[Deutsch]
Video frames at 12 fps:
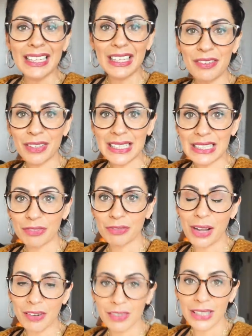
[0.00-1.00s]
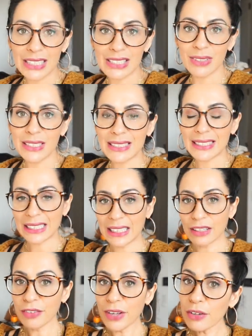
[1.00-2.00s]
Jedenfalls fahren wir jetzt, wie gesagt,
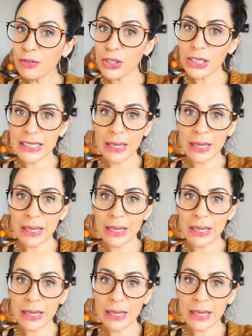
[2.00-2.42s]
nach Frankfurt.